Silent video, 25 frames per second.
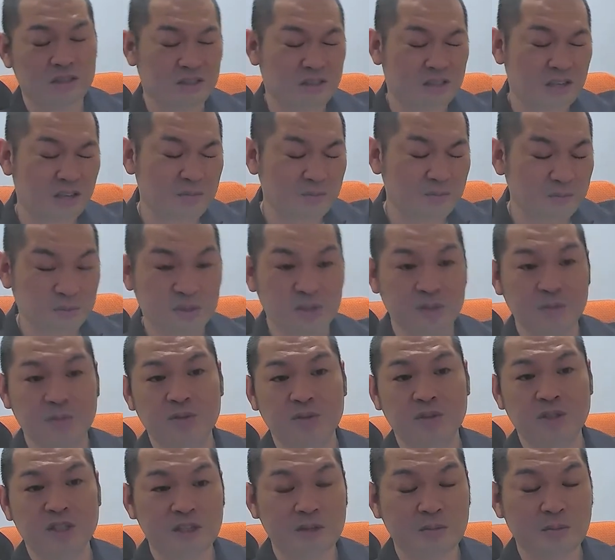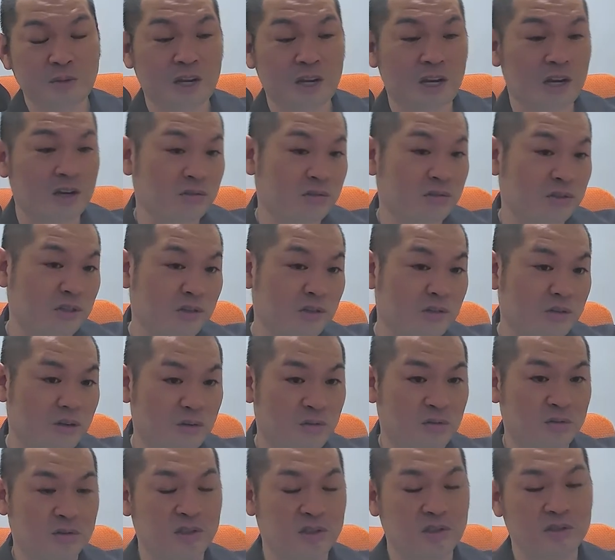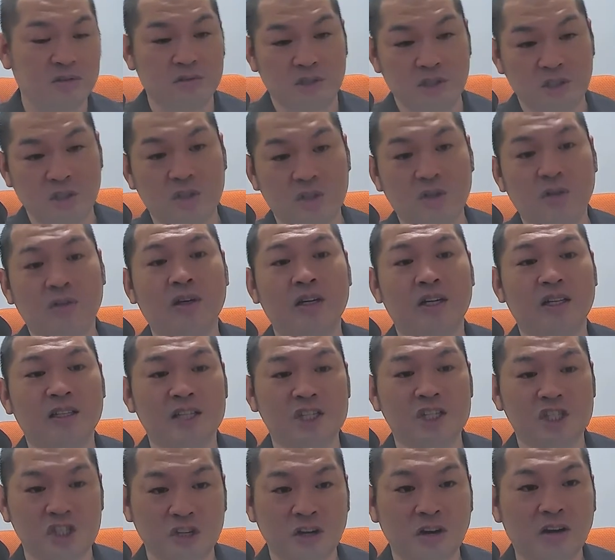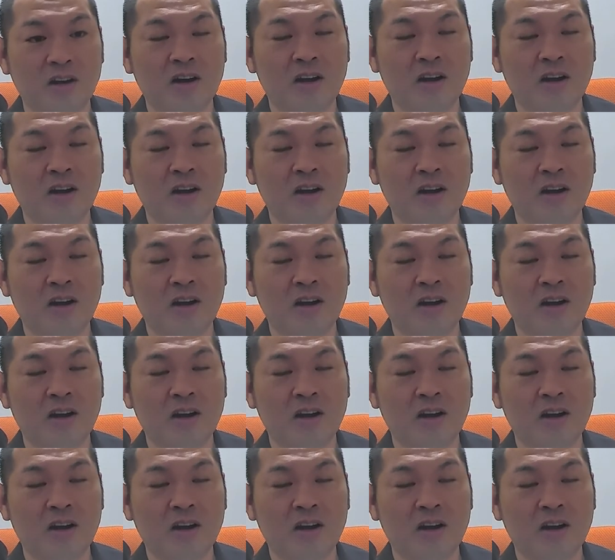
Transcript: 全部自分で決めれるっていうのはコーチングのいいとこなんですよ。